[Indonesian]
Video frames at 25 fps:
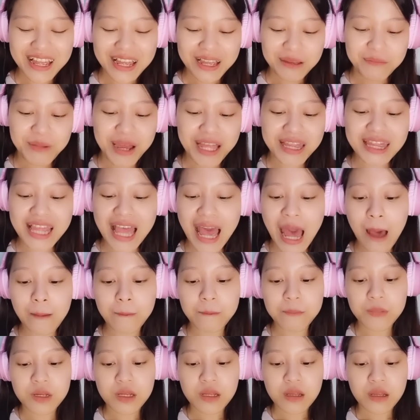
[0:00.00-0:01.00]

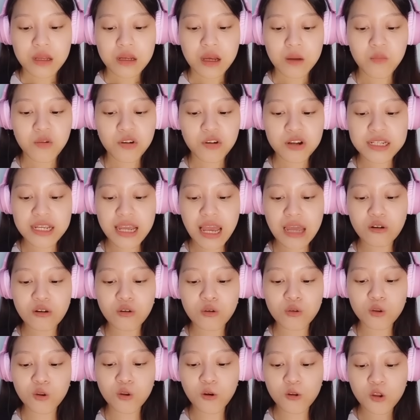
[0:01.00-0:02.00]
Mantap. Kemudian
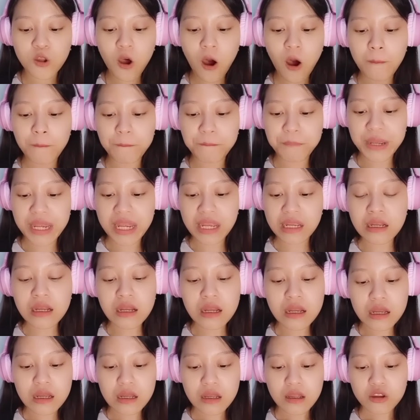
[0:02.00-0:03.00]
untuk topping,
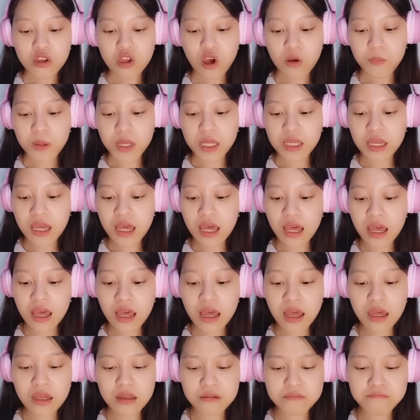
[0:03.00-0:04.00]

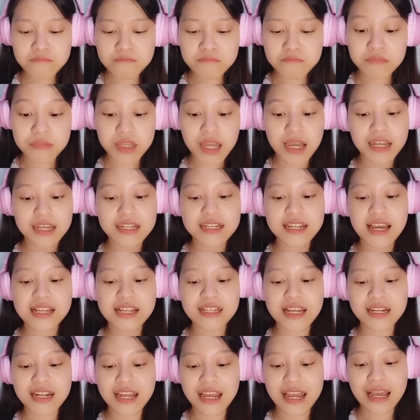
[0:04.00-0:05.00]
toppingnya hmm, yang ini
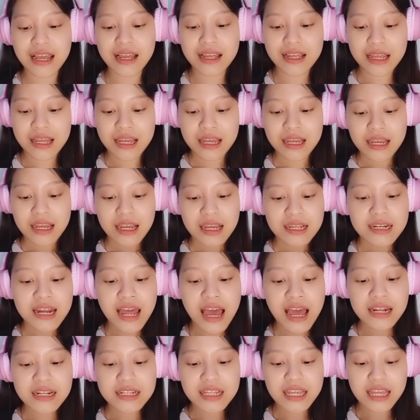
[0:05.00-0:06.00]
aja deh.
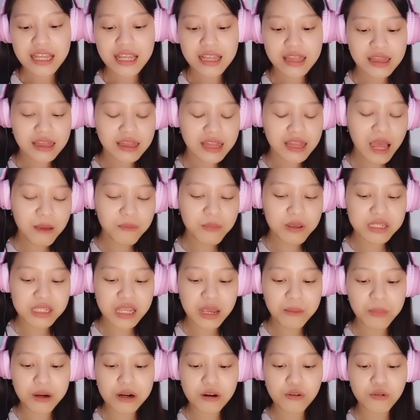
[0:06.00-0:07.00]
Dan kita
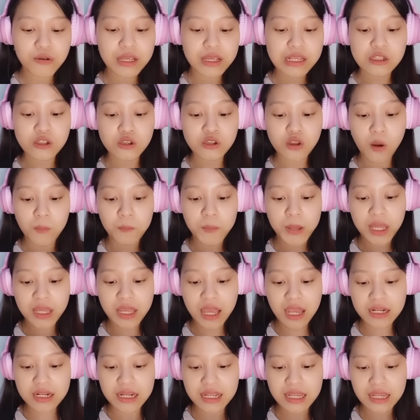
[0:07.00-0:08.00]
bisa melukis
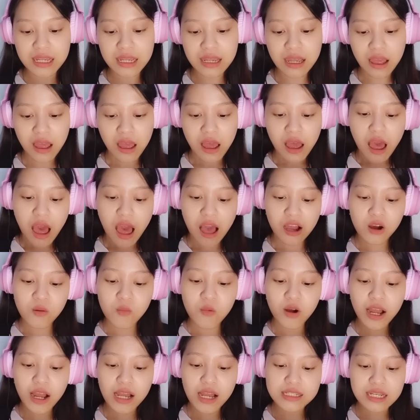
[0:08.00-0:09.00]
toppingnya nih. Aku
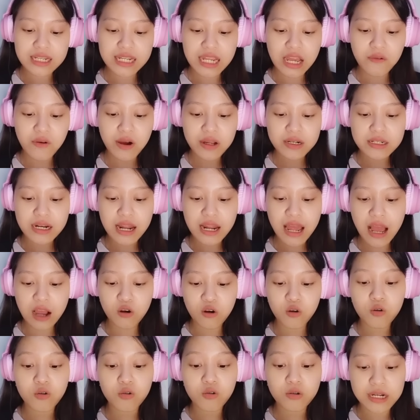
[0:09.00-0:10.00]
mau kasih dia warna
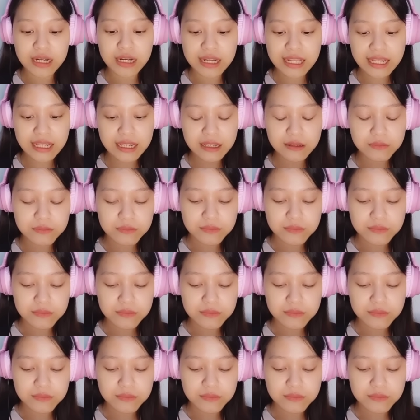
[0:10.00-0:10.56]
kuning.